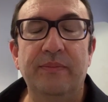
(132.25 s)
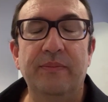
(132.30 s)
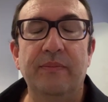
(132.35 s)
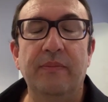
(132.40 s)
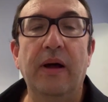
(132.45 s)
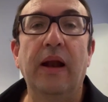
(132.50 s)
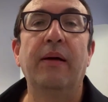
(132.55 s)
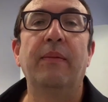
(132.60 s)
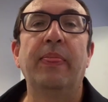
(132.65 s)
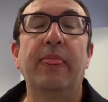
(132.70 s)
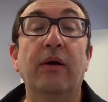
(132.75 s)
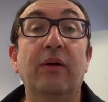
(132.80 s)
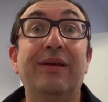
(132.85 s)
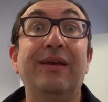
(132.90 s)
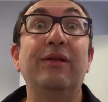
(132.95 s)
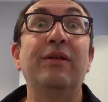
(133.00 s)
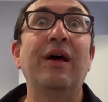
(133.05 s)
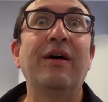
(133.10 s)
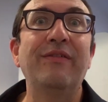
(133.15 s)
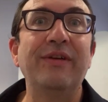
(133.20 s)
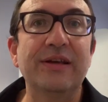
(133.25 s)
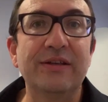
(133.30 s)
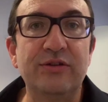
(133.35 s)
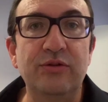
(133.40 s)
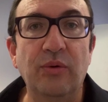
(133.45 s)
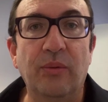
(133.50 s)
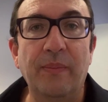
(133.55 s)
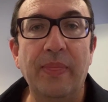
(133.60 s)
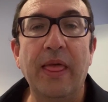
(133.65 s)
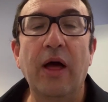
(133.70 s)
Voilà. une
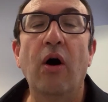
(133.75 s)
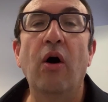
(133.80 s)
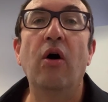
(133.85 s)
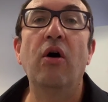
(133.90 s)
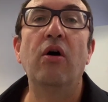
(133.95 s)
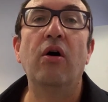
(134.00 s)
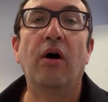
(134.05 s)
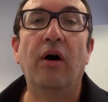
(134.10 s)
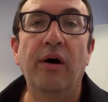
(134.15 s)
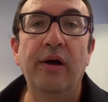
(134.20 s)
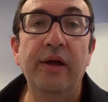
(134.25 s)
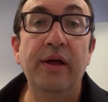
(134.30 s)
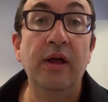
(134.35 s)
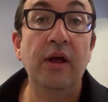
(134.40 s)
inversion. Or,